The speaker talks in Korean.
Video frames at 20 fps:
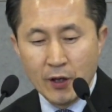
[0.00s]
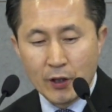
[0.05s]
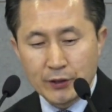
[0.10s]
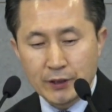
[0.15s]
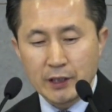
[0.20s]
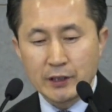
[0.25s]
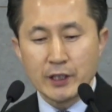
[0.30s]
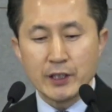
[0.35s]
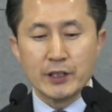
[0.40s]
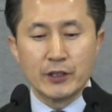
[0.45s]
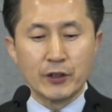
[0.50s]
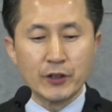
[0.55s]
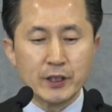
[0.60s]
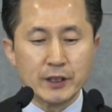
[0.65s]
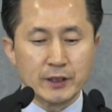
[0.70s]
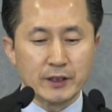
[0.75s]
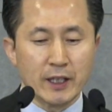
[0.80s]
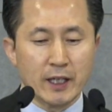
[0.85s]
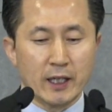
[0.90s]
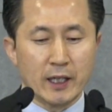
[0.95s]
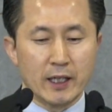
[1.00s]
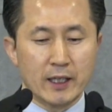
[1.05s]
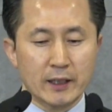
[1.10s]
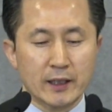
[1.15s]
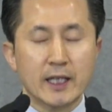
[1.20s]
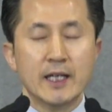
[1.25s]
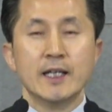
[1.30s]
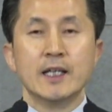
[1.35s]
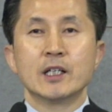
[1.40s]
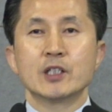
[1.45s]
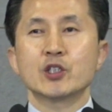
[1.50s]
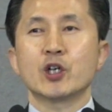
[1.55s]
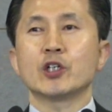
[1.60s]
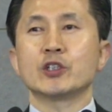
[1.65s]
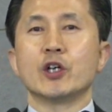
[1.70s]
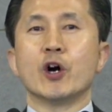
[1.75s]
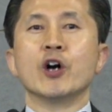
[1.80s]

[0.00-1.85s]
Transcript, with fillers: 어쨌든 이런 거 있다. 그러니까 첫